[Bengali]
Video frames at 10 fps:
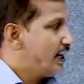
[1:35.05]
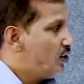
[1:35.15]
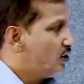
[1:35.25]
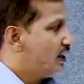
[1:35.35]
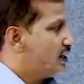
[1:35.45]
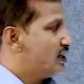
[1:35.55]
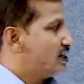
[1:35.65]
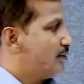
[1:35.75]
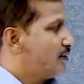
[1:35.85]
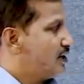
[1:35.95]
এই অধ্যায়
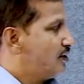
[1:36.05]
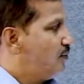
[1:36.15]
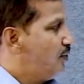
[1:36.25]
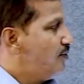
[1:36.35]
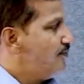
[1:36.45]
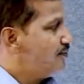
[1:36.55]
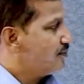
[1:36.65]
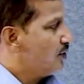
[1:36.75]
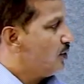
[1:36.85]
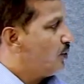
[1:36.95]
শেষে আমরা শিখব
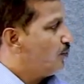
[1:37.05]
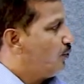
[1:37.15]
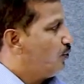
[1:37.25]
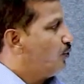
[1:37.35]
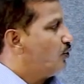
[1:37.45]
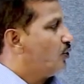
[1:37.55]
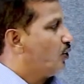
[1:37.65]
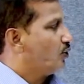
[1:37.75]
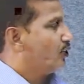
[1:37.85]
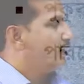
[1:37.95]
পুকুর
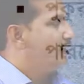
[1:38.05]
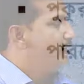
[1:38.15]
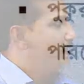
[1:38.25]
খননে